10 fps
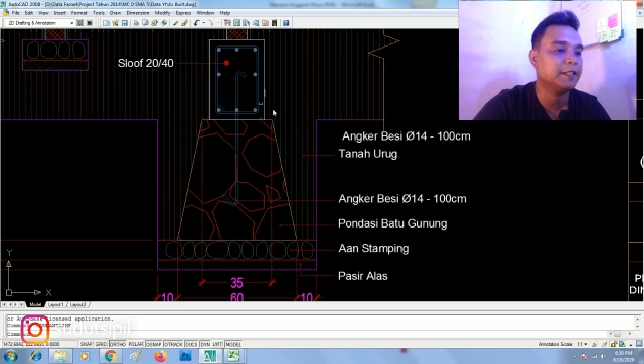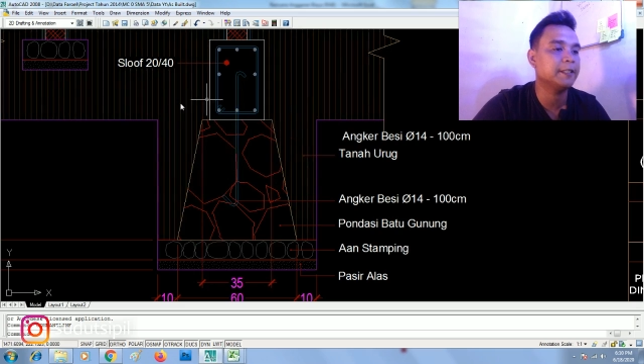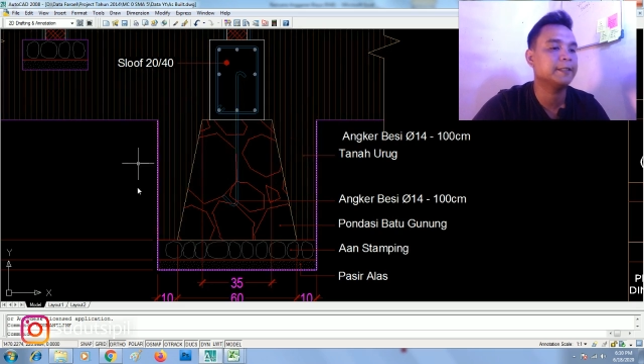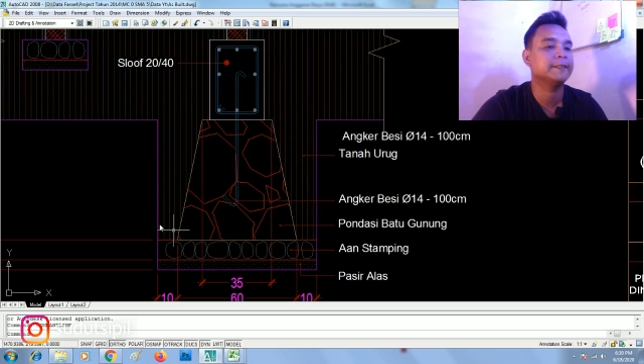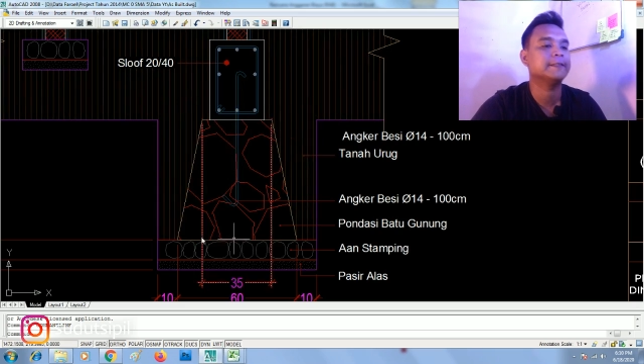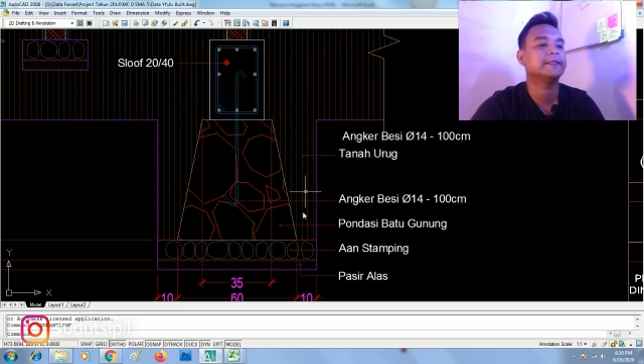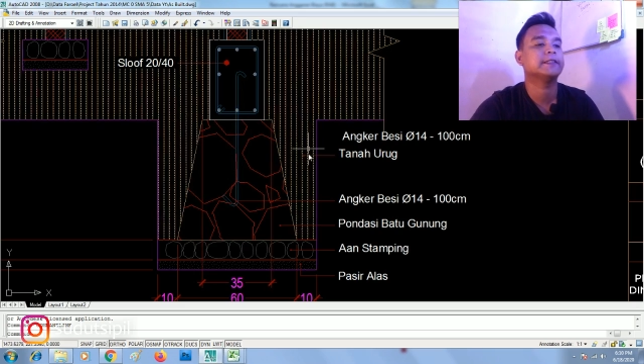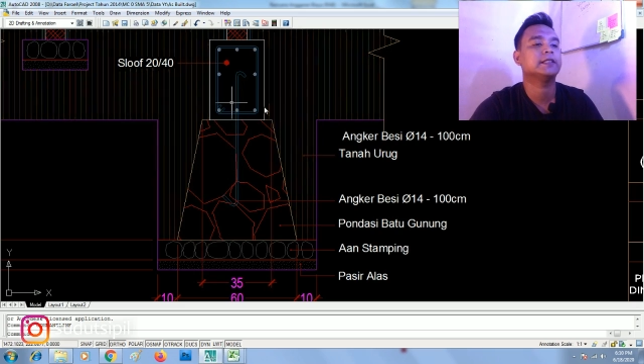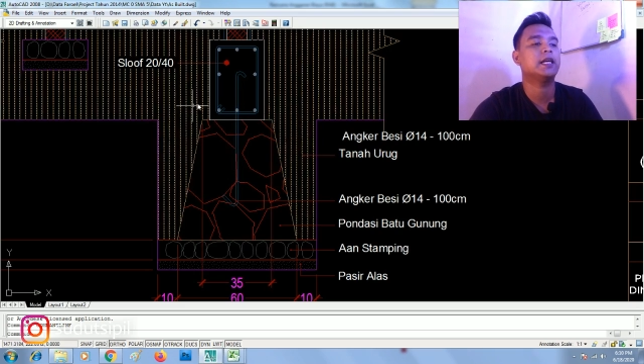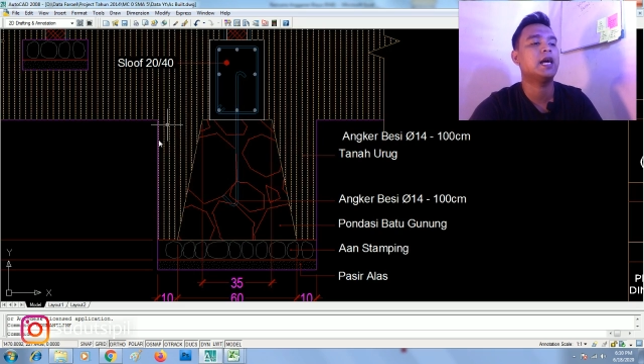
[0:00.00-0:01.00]
ini
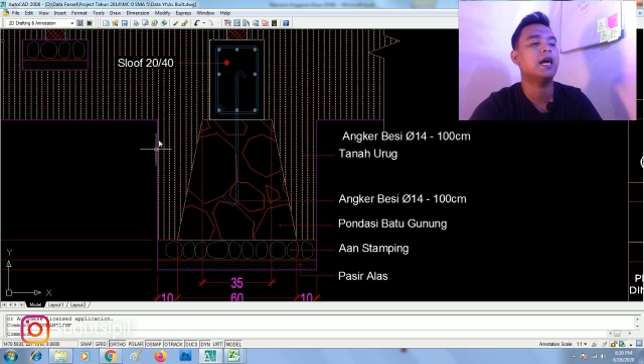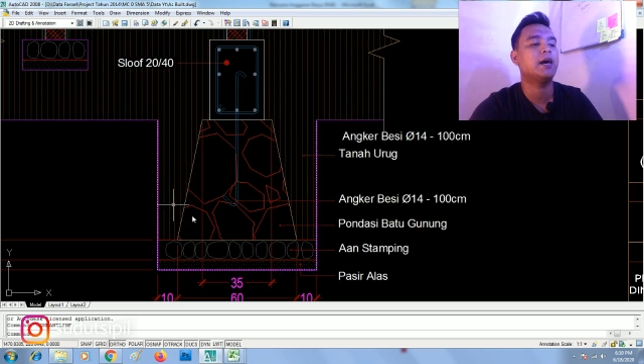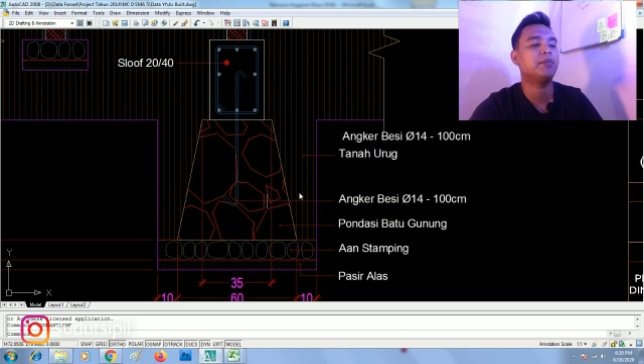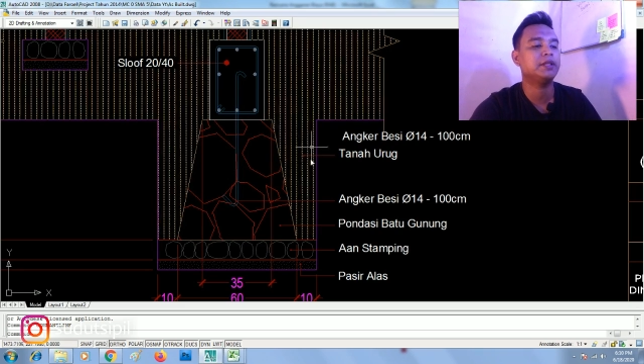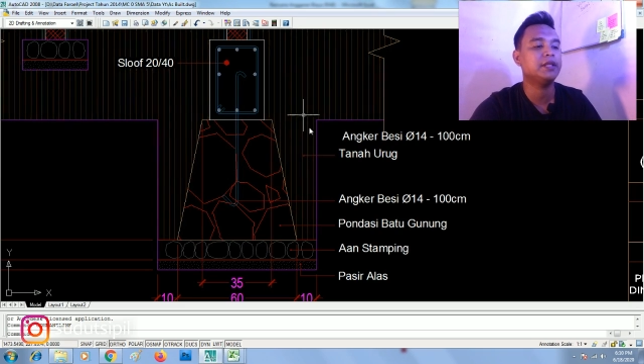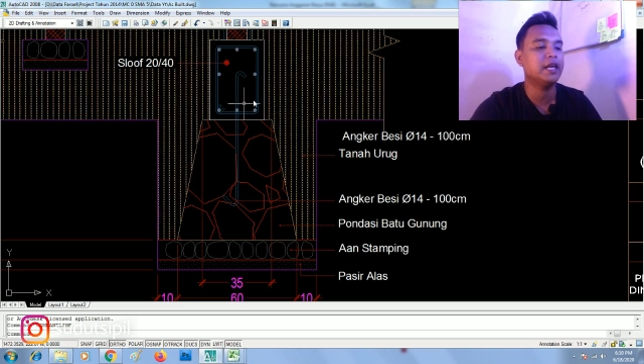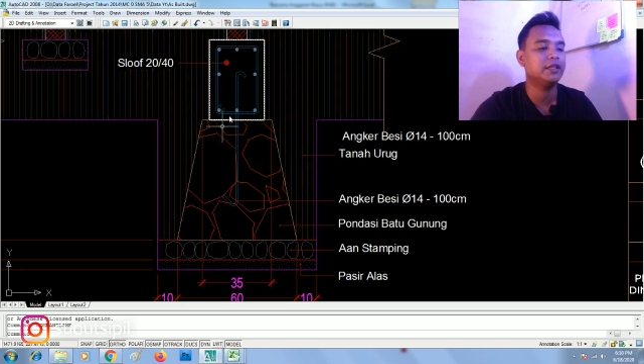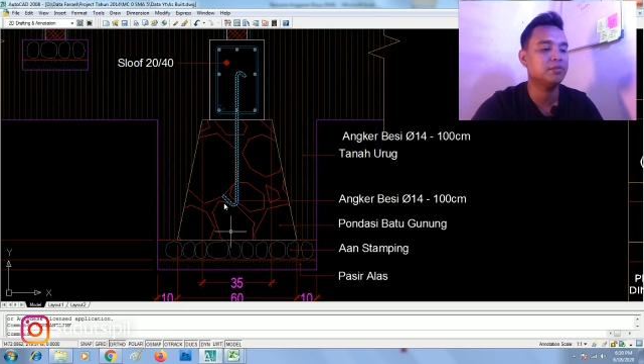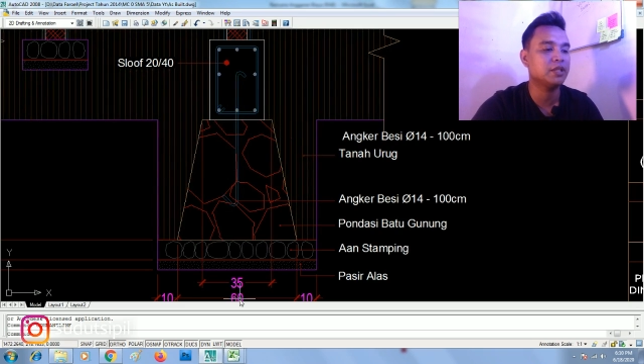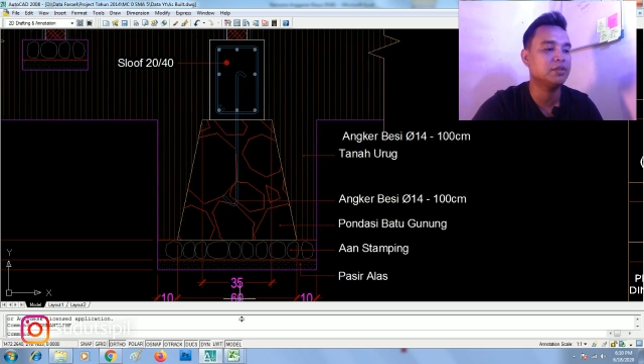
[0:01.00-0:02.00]
nah berarti
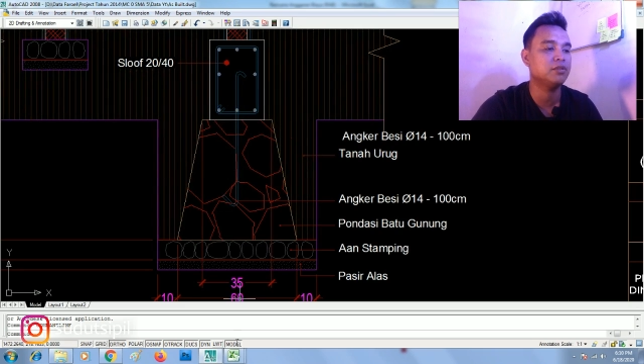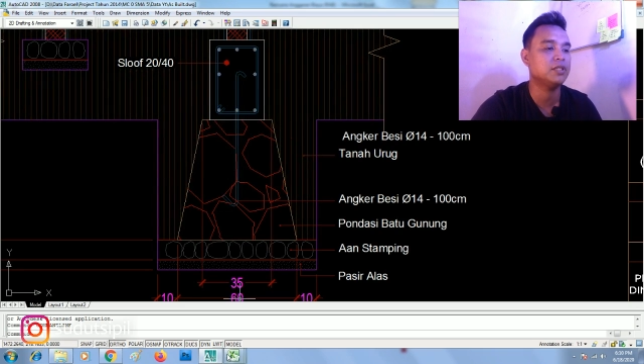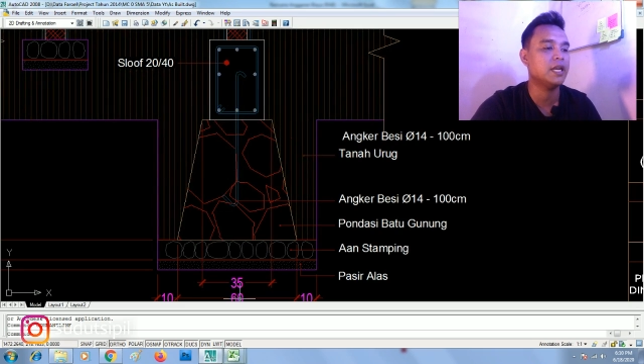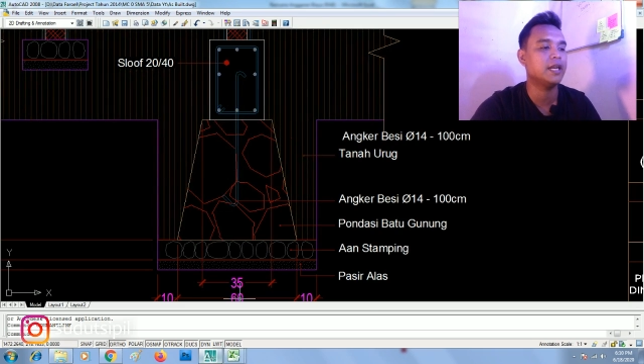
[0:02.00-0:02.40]
item selanjutnya